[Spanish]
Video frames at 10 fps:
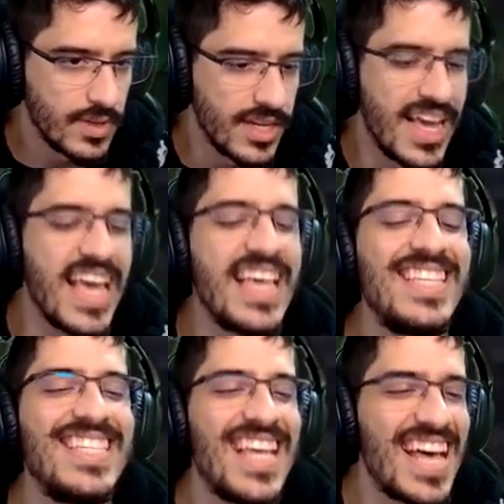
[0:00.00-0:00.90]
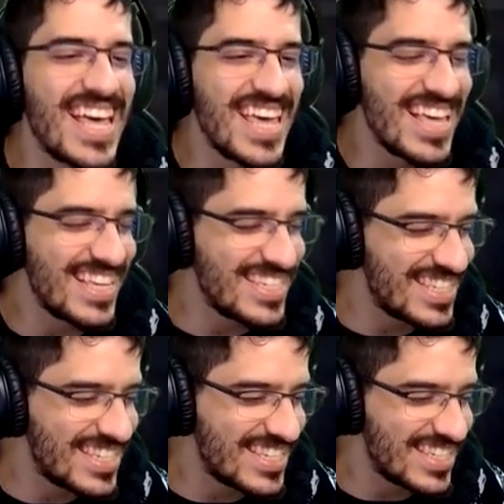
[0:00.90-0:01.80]
¡Esa
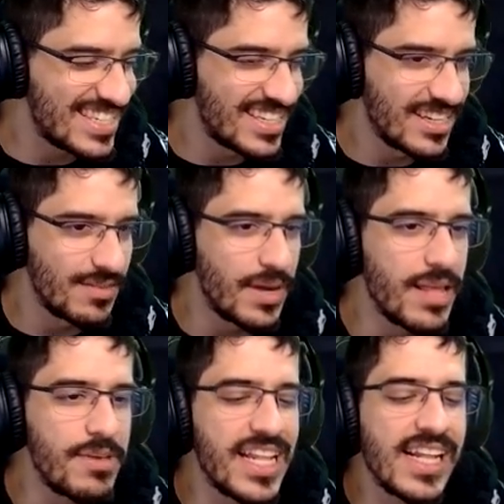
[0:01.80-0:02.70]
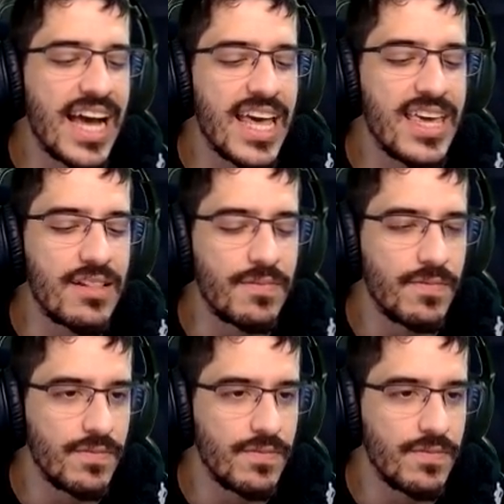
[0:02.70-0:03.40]
es! Vale, viene el Caín.